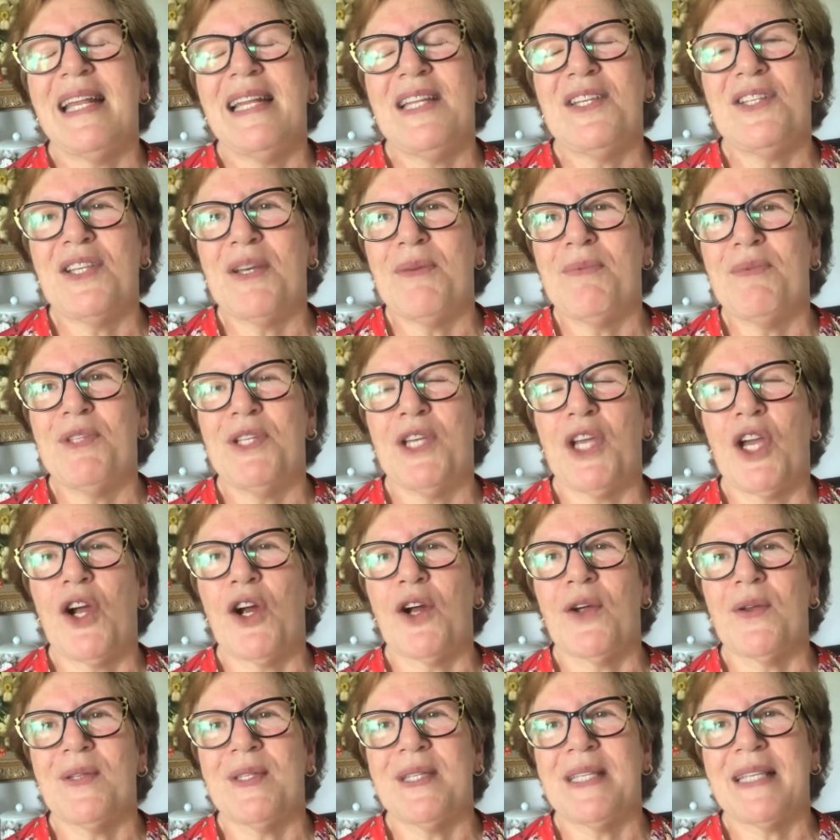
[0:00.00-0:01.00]
que eles chamam de
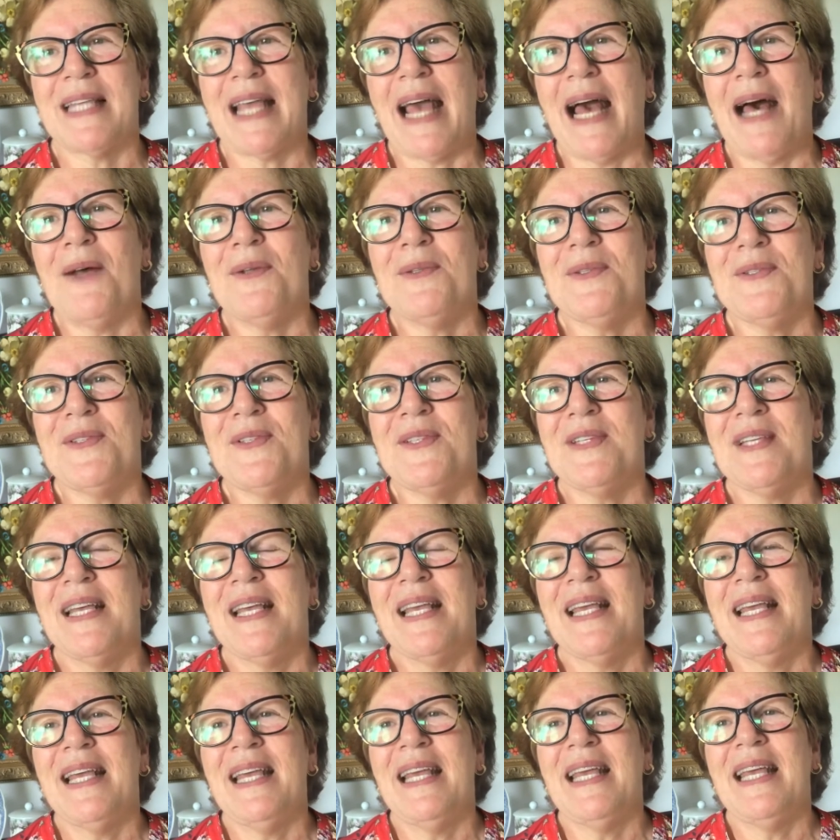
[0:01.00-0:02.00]
Girl Scouts,
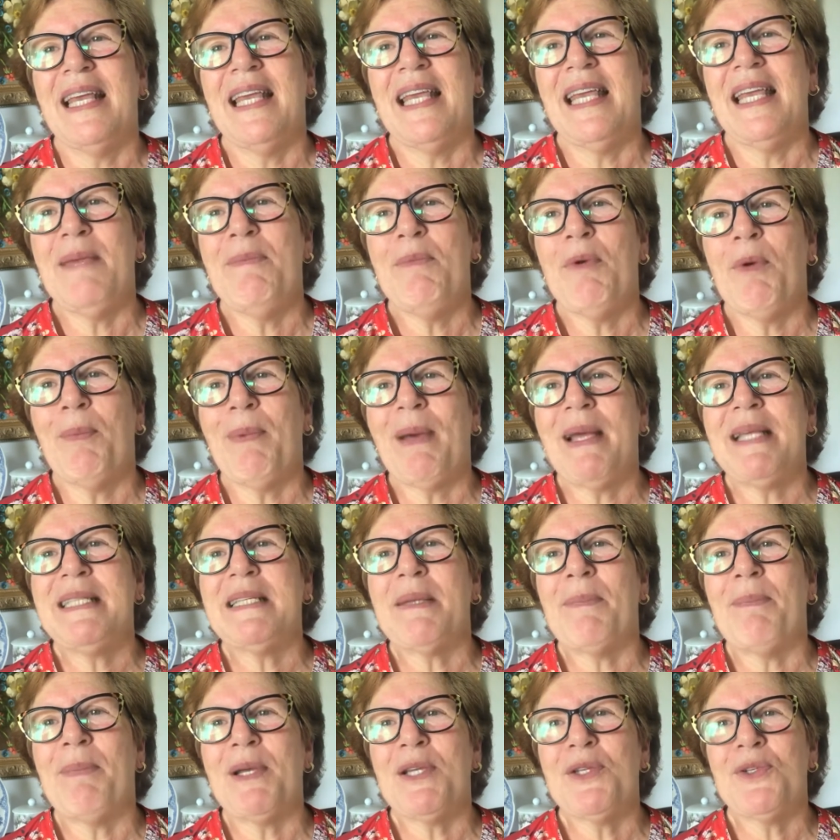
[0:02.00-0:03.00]
e meu pai
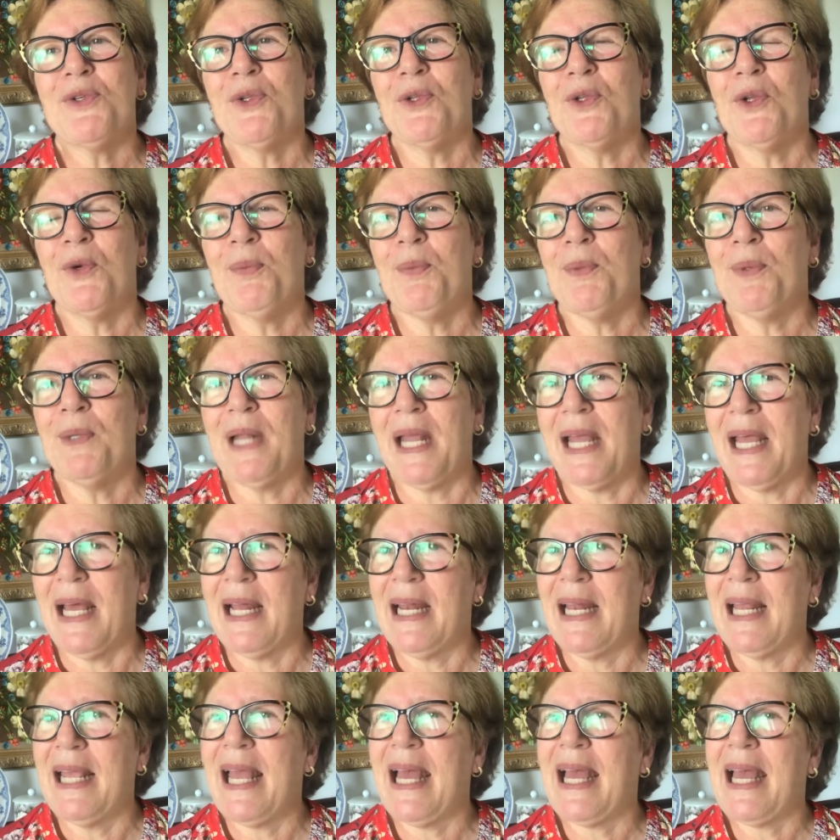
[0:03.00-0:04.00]
se apaixonou por
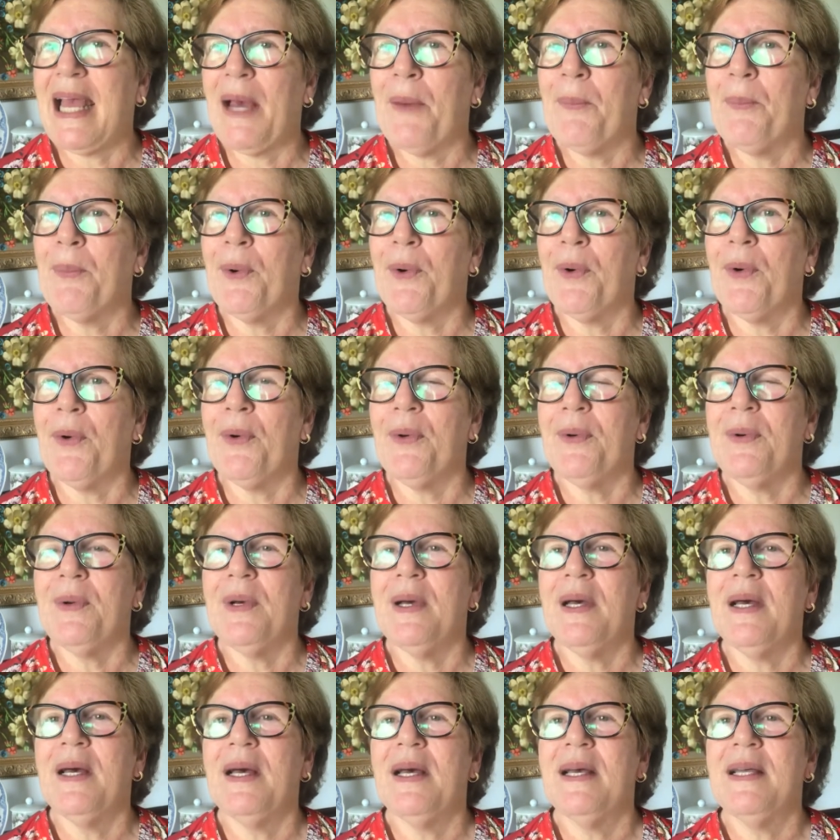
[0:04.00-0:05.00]
ela e acabou
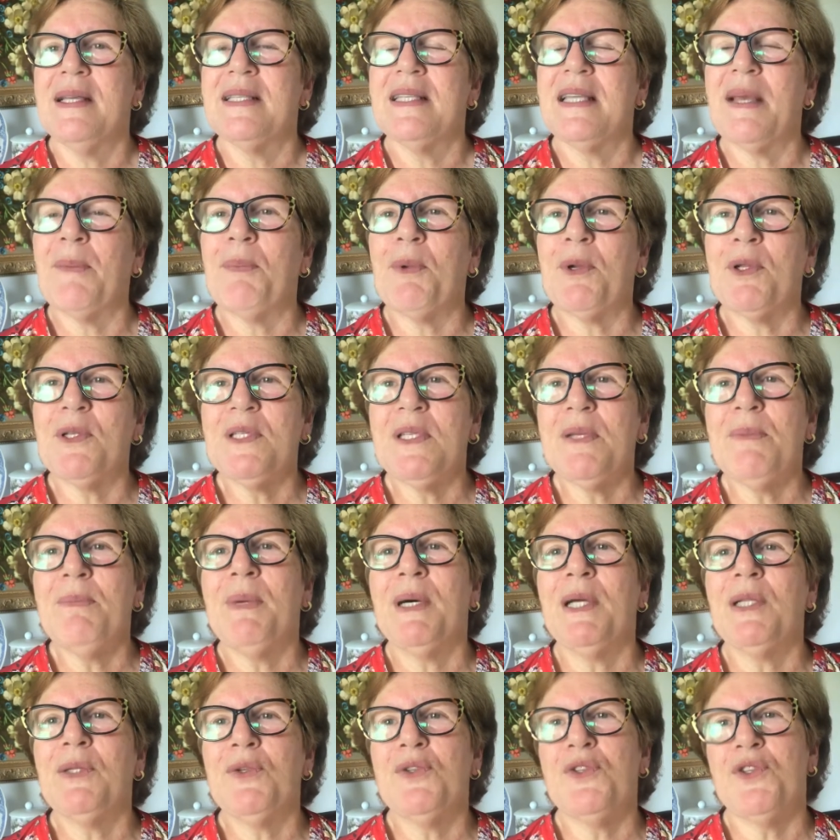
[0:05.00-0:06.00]
se
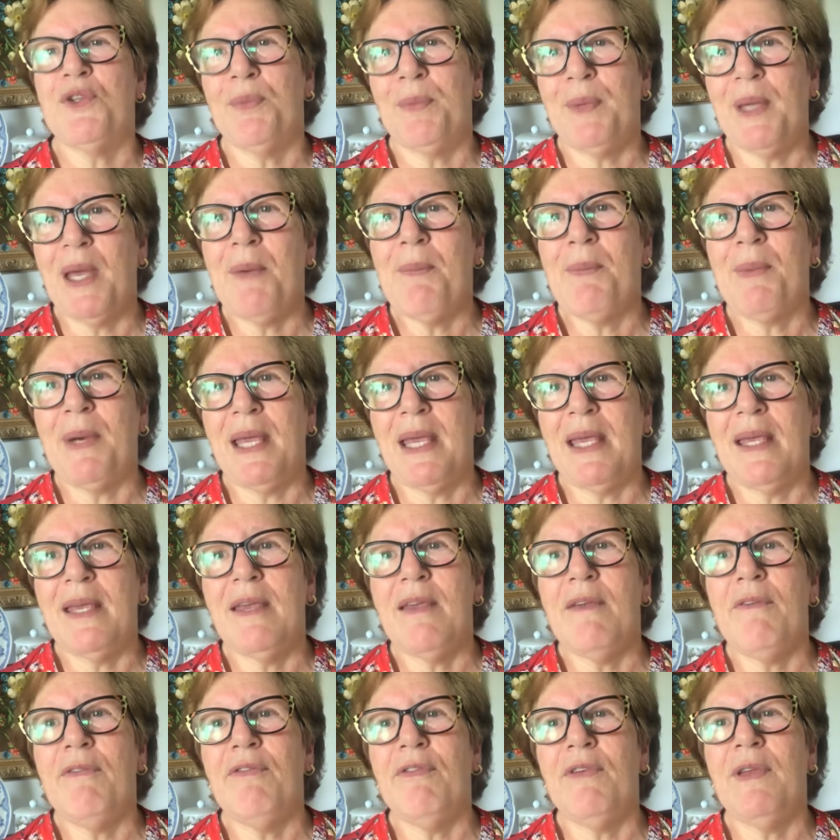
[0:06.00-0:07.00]
aproximando de minha mãe,
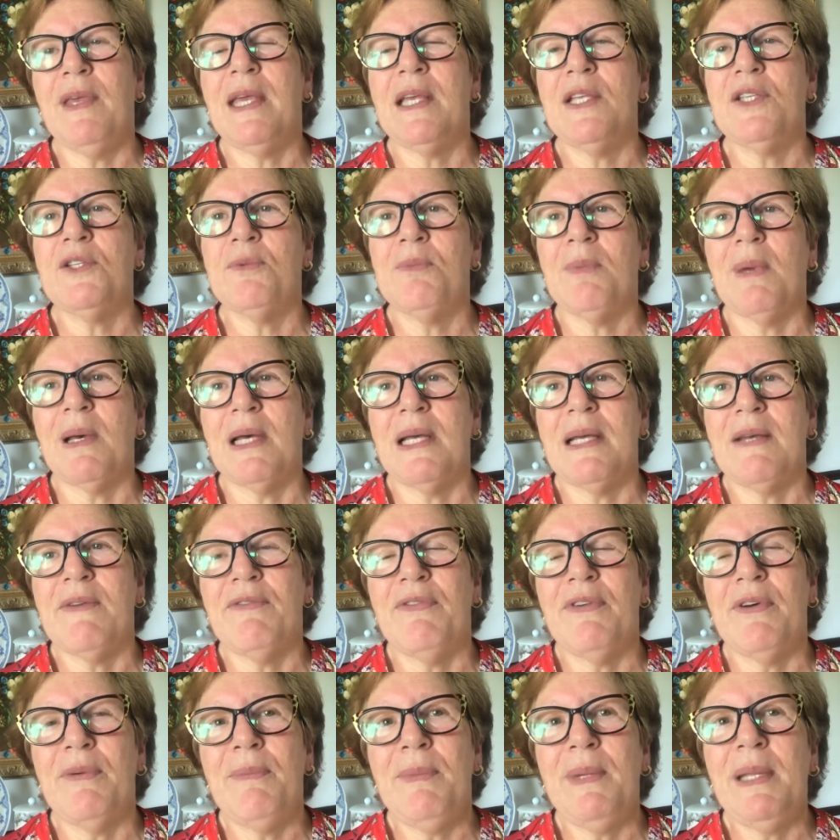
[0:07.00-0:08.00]
que vinha de uma
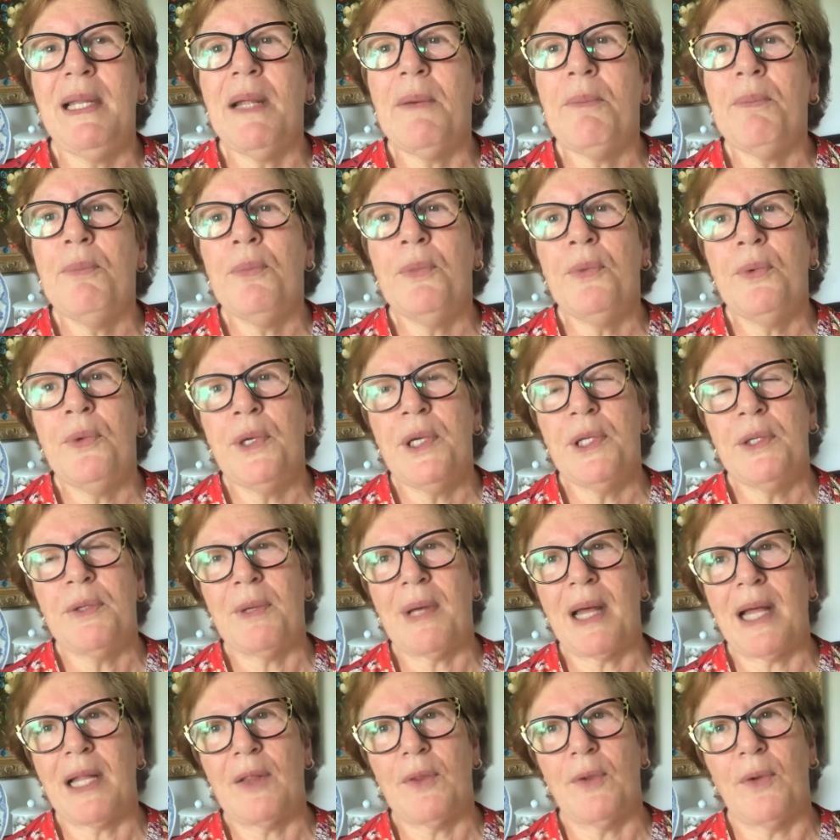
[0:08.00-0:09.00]
família muito
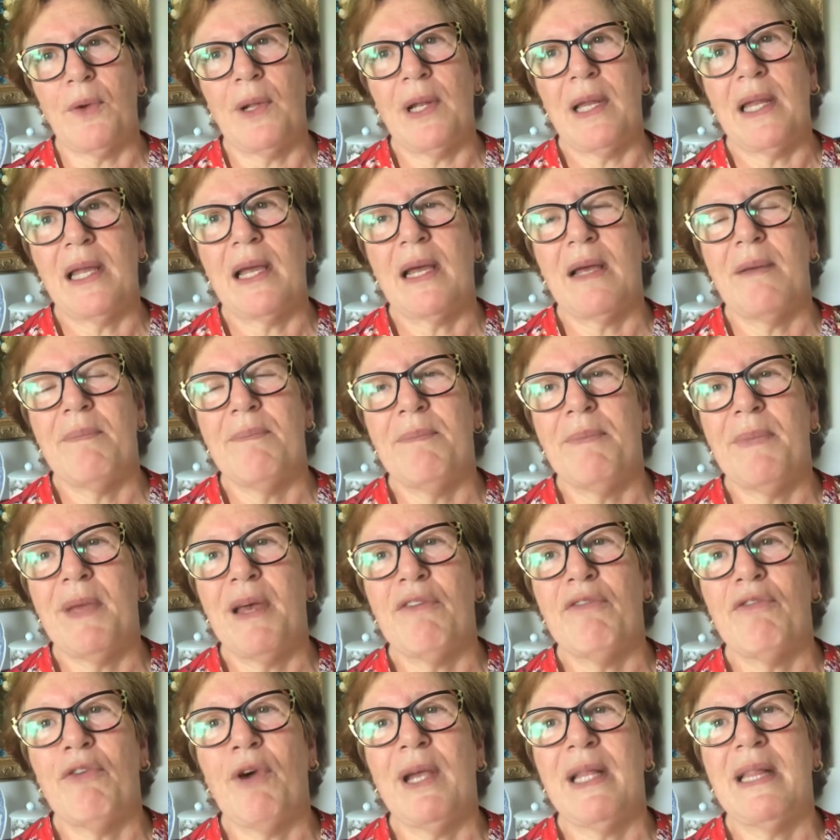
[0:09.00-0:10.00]
católica. Minha
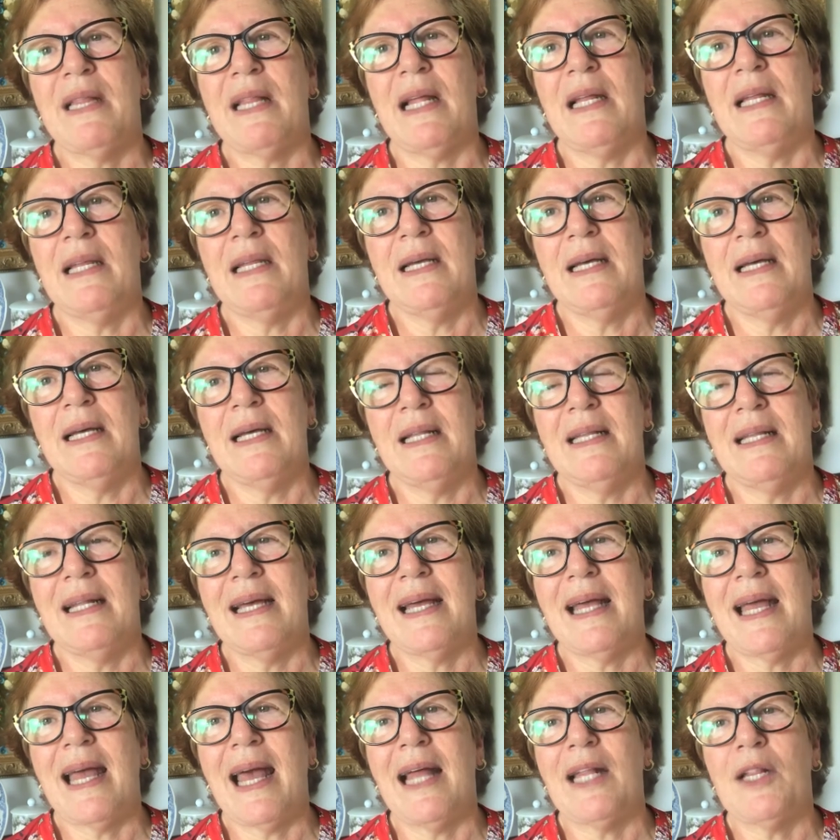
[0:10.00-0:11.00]
avó é
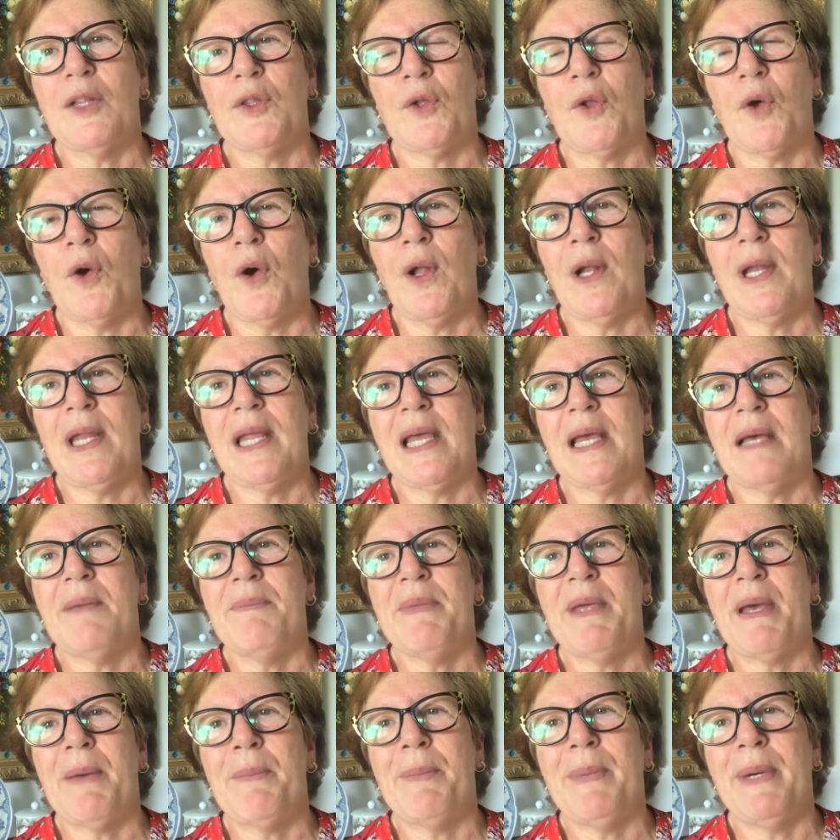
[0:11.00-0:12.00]
italiana, católica,
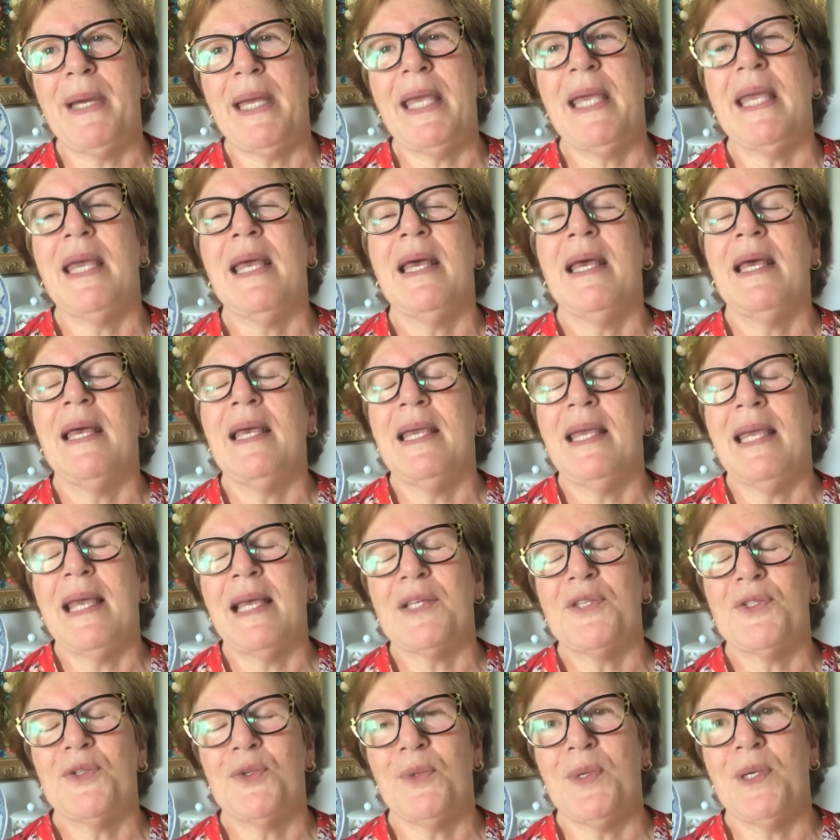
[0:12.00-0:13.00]
minha mãe e
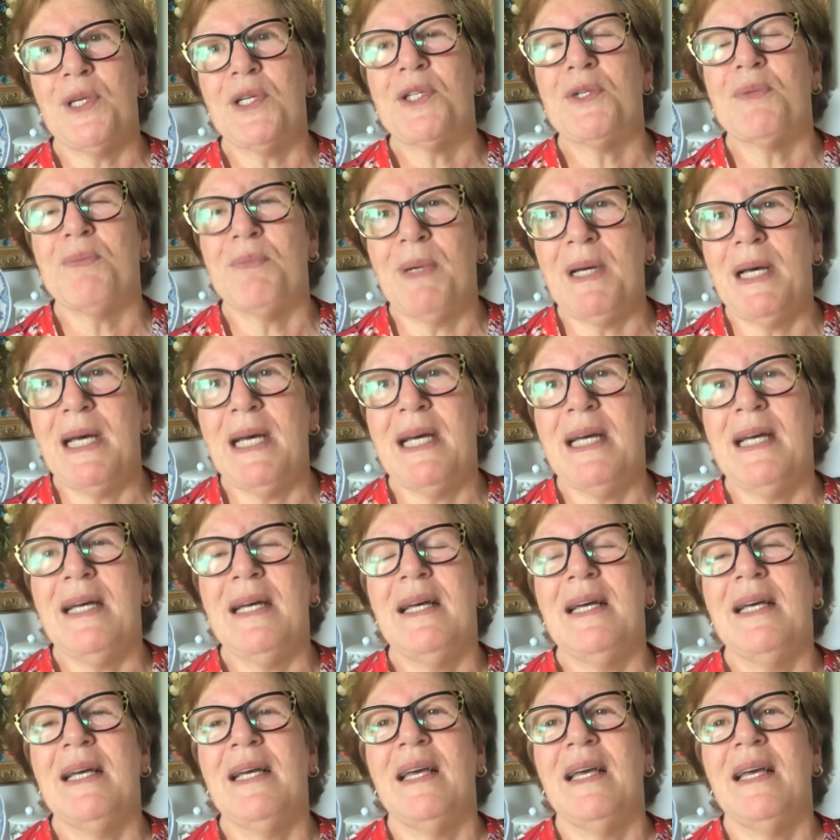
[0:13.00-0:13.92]
a sua irmã,